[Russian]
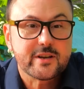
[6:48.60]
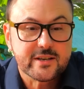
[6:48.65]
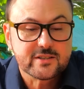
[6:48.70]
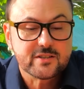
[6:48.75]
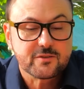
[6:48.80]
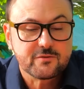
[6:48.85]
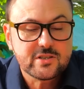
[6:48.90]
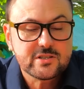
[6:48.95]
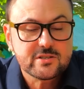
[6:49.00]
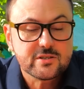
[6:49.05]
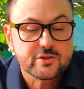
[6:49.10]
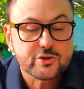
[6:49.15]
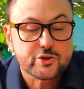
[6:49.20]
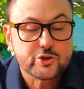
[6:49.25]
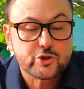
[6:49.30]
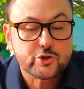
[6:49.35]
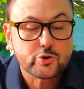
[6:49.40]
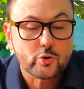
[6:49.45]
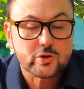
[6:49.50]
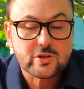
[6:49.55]
это видите,
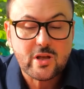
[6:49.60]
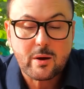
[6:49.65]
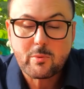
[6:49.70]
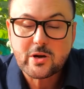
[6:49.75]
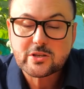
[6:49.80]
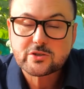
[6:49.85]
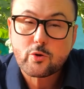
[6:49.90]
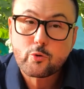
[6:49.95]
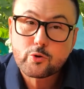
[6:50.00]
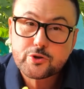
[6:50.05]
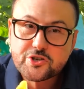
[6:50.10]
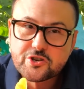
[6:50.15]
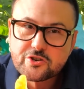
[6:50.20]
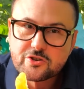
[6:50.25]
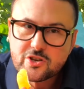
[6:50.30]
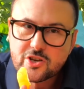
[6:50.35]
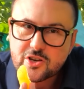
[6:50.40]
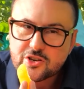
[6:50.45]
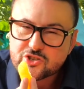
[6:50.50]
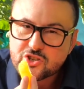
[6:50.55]
что томат очень
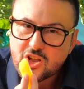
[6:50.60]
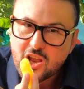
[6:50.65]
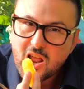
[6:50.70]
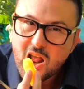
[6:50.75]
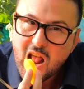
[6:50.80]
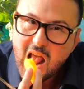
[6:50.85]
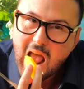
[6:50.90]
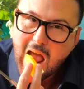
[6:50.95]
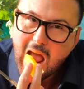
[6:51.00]
нежный.